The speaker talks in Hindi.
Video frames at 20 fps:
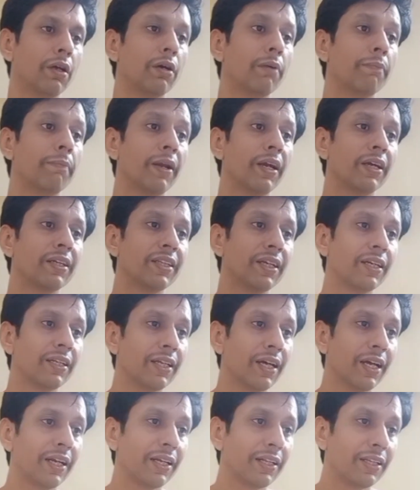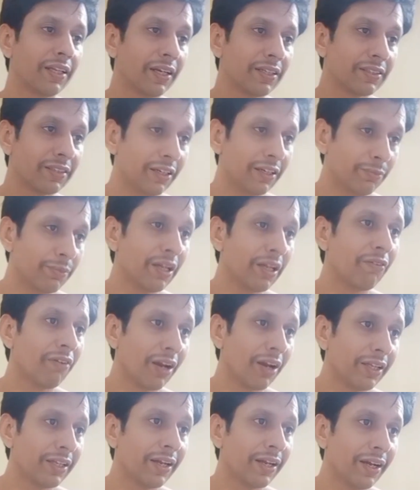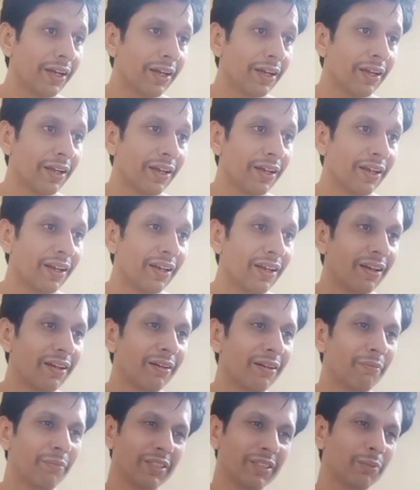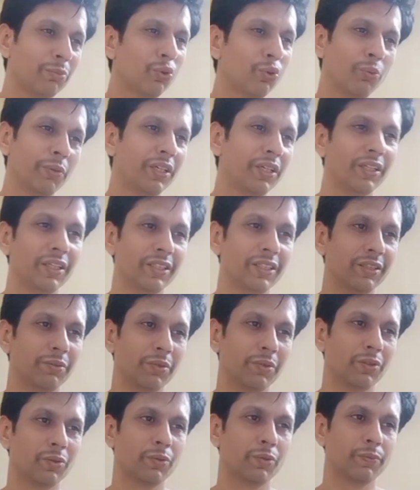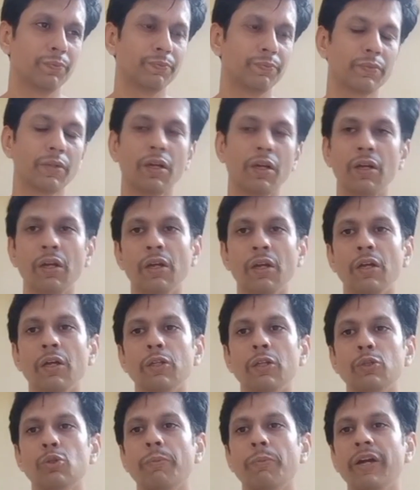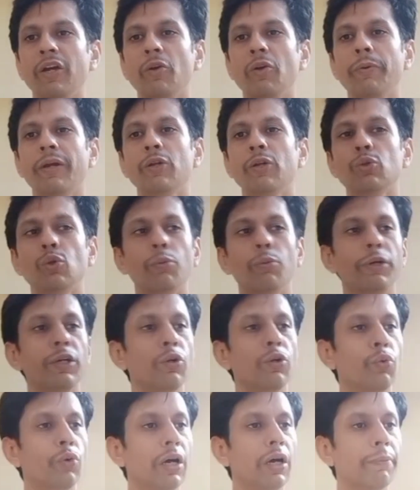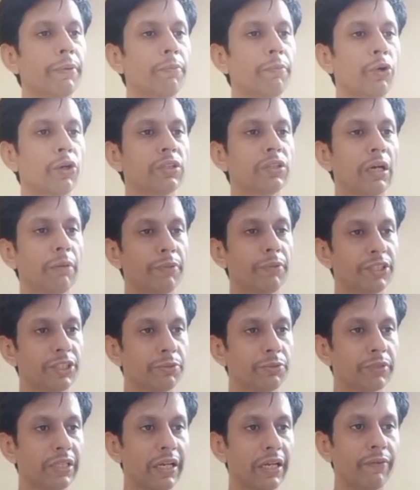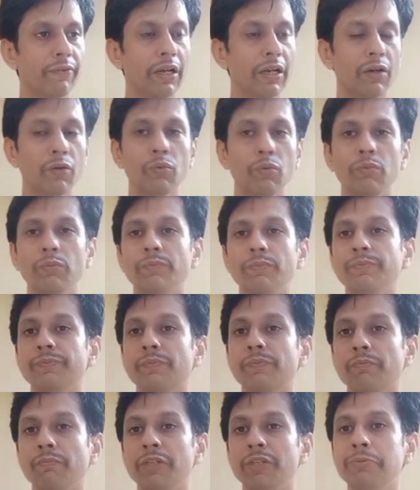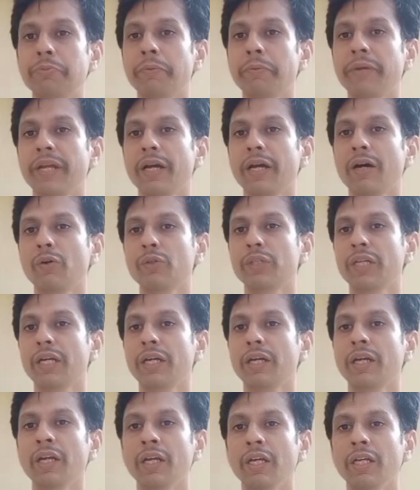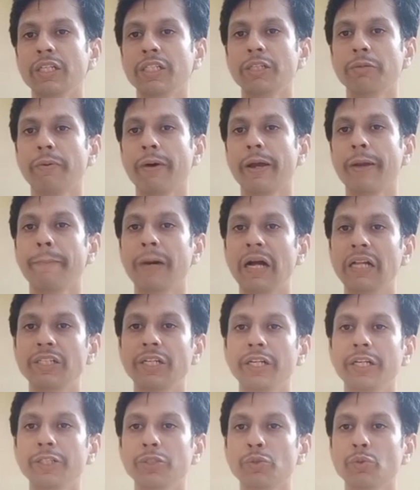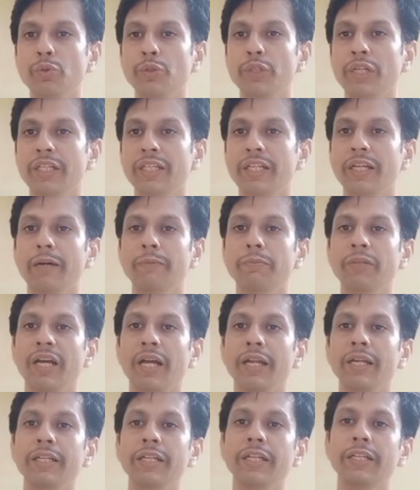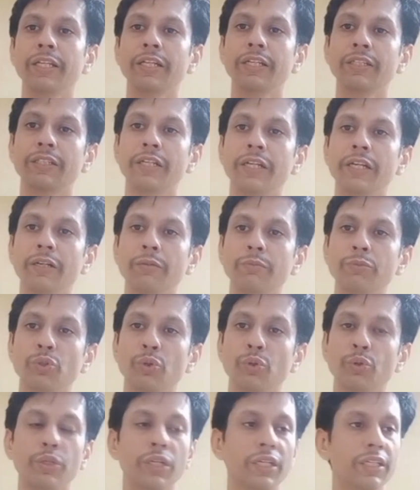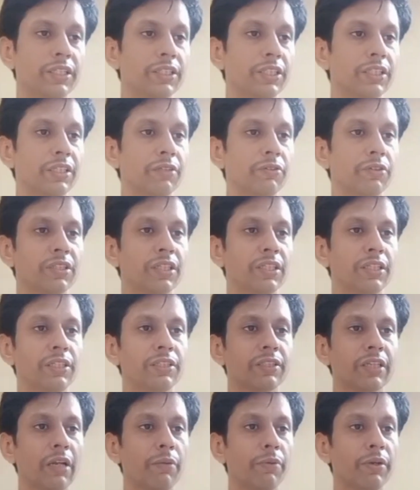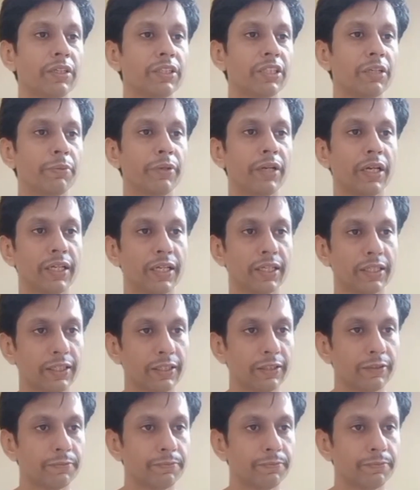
पलट तेरा ध्यान किधर है सलीम तेल वाला इधर है भाई साहब दो मिनट दीजिए तो भाई और बहनों दो मिनट लूंगा आपके बहुत काम की चीज़ बताने वाला हूँ बचपन में क्या होता है जब हमारे बाल जड़ने शुरू हो जाते हैं हम ध्यान नहीं देते हैं जड़ें कमज़ोर हो जाती हैं जिसकी वजह से तीन साल में गंजापन आ जाता है